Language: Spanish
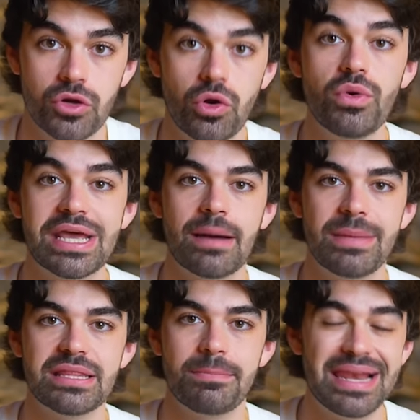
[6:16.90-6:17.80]
No
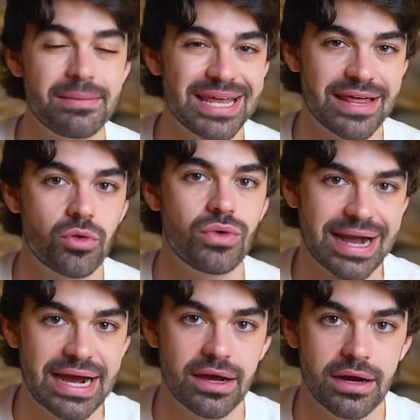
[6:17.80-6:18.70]
únicamente me libera de una
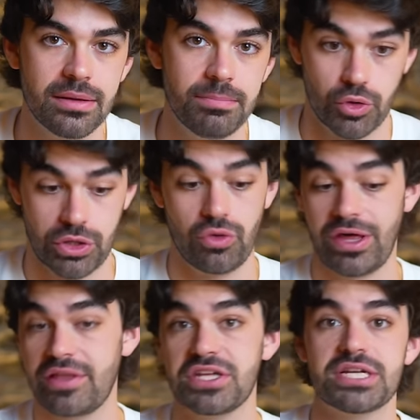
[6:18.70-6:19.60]
carga, porque no
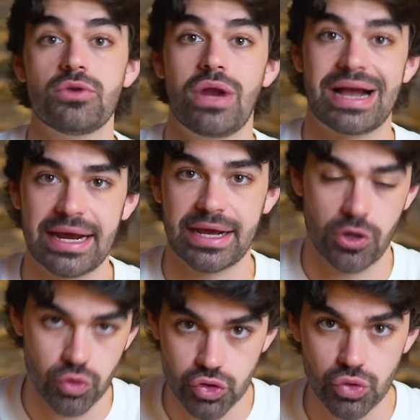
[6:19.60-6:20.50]
deja de ser una carga
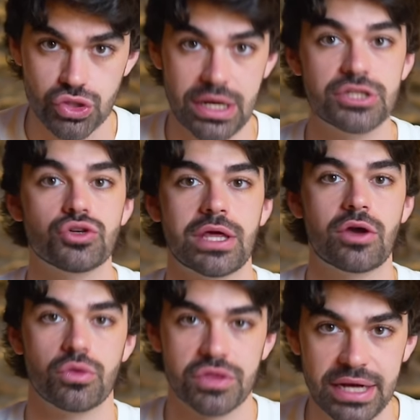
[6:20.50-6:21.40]
costosa el hecho de
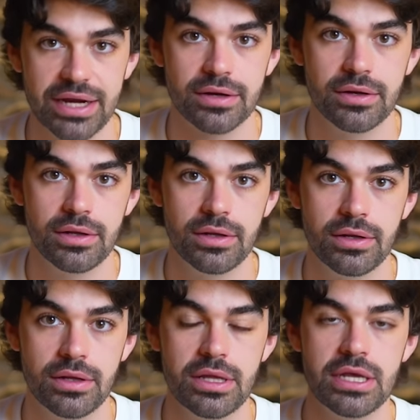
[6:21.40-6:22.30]
cocinar,
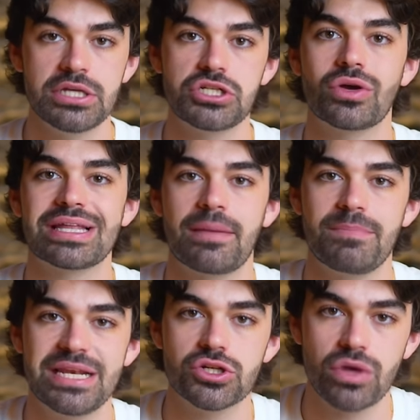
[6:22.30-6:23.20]
sino que
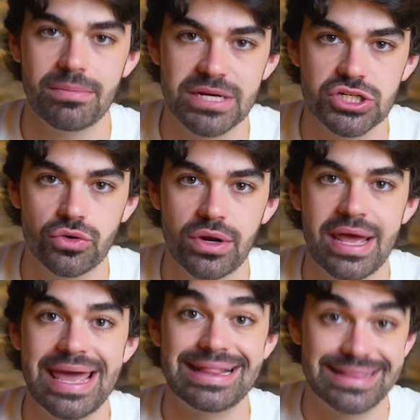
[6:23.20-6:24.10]
también es una inversión
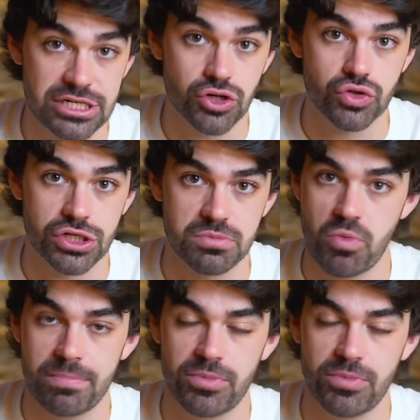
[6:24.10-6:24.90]
en tres cosas muy